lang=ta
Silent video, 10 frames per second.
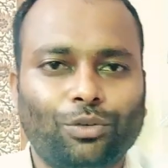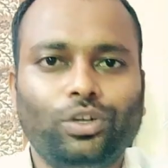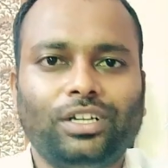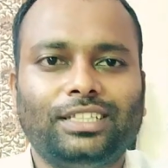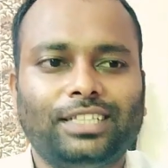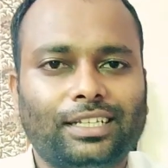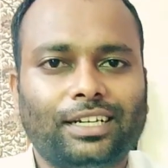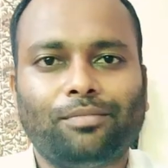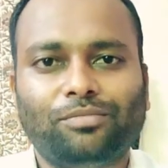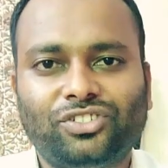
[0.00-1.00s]
உனக்கு இந்த
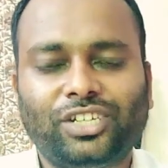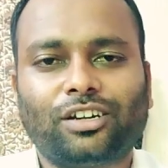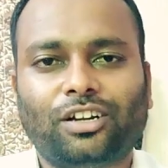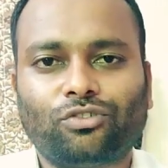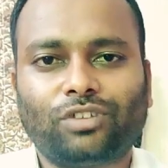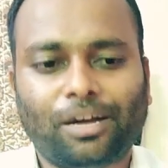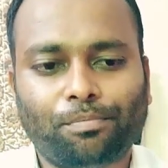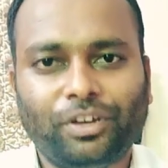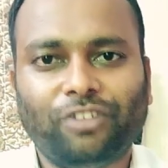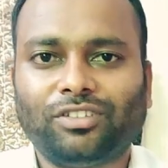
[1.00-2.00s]
இடத்துலலாம் மிஸ்டேக் நடக்கும்னு
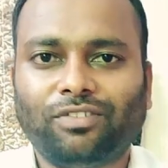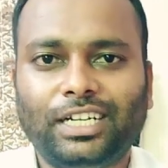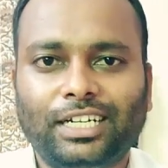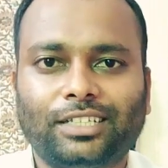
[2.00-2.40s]
அப்பயே வந்து வழி